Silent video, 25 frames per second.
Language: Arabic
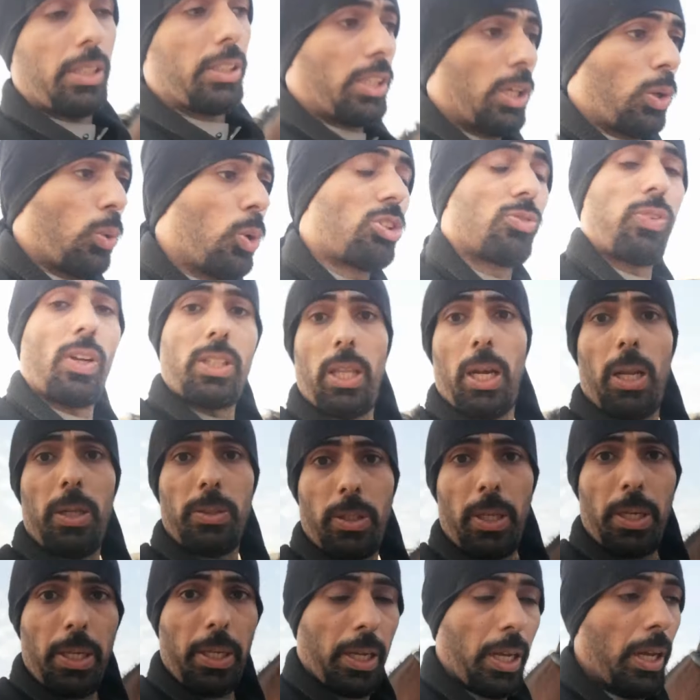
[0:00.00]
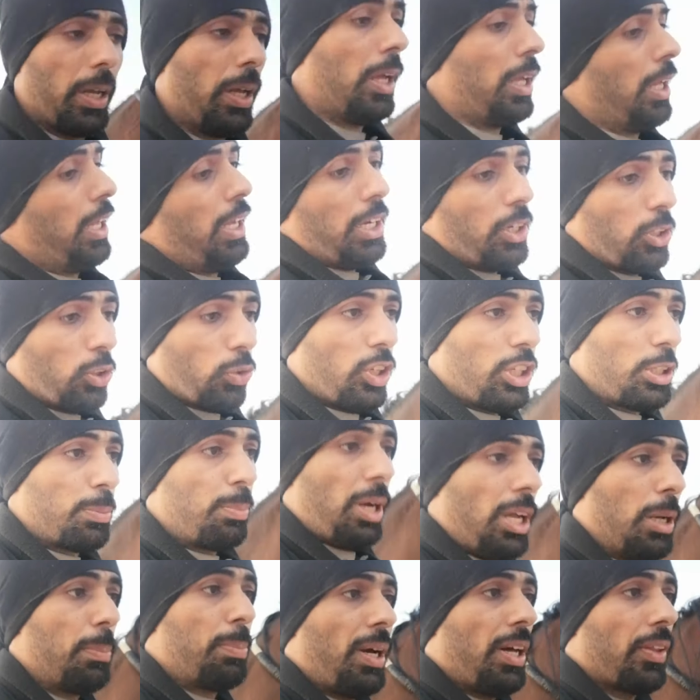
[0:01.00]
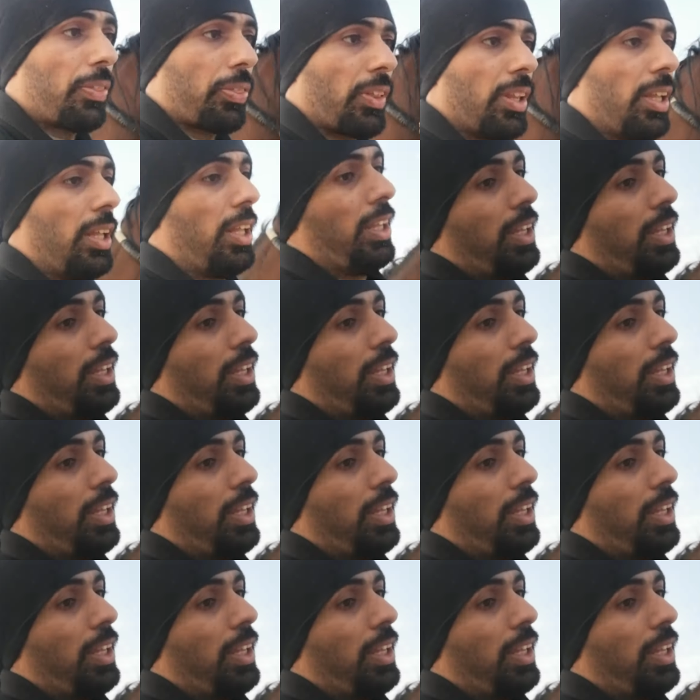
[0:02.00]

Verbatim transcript: على التقويس فاخترع الطريقه تفيد مع البعض